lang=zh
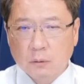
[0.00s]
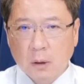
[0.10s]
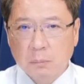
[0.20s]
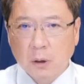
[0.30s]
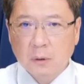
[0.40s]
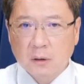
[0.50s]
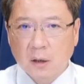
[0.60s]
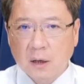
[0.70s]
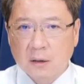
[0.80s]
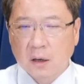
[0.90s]
虽然表面上
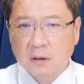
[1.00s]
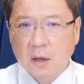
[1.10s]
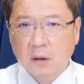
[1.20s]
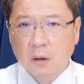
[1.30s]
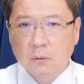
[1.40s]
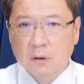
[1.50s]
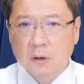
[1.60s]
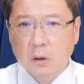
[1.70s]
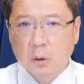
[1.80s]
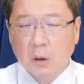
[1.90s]
看起来三点五的
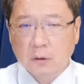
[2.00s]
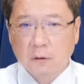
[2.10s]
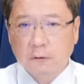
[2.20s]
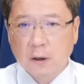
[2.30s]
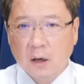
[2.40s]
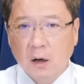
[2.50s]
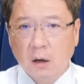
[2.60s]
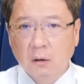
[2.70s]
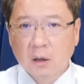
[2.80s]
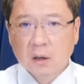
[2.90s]
失业率好像非常
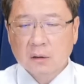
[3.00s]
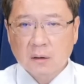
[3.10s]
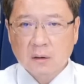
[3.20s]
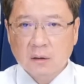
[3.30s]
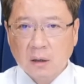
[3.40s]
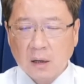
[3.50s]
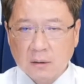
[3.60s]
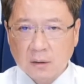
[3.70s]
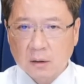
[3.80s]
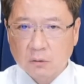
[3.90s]
好，但事实上它
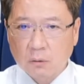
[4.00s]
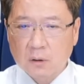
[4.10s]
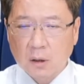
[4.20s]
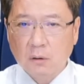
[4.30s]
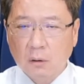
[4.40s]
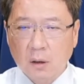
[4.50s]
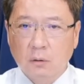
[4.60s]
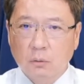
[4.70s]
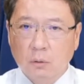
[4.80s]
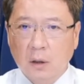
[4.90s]
这个中间有
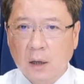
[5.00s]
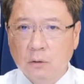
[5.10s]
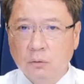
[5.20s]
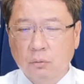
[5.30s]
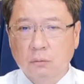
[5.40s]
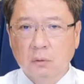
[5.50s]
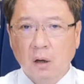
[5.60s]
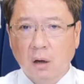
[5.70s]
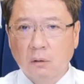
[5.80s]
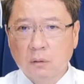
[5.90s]
很多的黑数
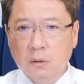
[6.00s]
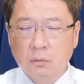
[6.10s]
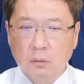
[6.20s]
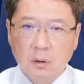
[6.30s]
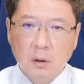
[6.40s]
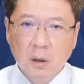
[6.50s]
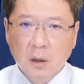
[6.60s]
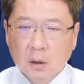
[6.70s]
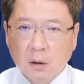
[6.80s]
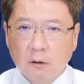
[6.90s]
哦，或者是说呢，
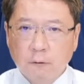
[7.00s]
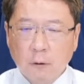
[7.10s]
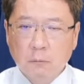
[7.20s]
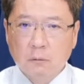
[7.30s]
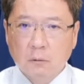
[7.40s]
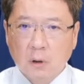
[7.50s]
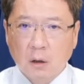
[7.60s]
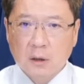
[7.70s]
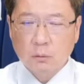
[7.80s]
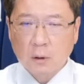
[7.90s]
呃，分母哦，
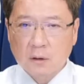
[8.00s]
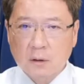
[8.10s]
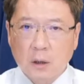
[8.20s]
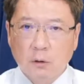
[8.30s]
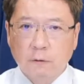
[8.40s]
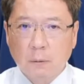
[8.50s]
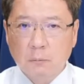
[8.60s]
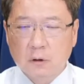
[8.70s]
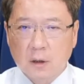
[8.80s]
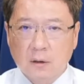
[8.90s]
计失业率分
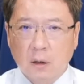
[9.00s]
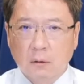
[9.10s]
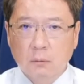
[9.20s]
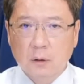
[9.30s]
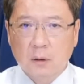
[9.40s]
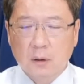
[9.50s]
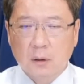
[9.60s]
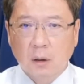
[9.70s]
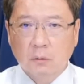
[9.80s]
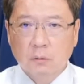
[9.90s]
母减少的问
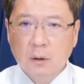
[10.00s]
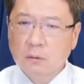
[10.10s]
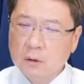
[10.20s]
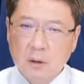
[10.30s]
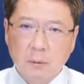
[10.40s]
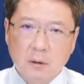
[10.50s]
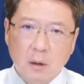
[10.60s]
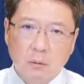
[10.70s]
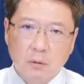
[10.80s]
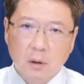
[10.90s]
题哈。所以说，基本
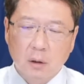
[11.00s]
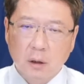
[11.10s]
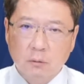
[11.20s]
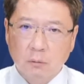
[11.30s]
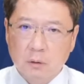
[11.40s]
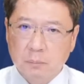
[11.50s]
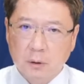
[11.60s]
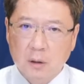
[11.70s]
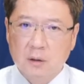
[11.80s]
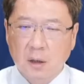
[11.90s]
上我觉得联准会是不
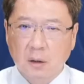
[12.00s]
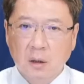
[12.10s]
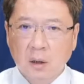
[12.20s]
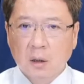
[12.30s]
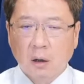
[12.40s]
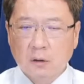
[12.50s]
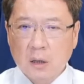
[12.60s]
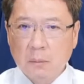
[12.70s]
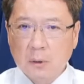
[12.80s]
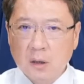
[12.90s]
热见哦，这
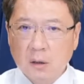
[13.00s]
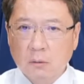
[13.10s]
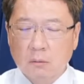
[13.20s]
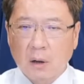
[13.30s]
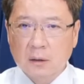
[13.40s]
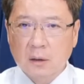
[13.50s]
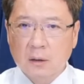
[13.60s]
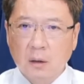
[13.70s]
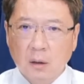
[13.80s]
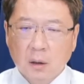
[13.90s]
些迷因股啊，这
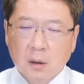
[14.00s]
些。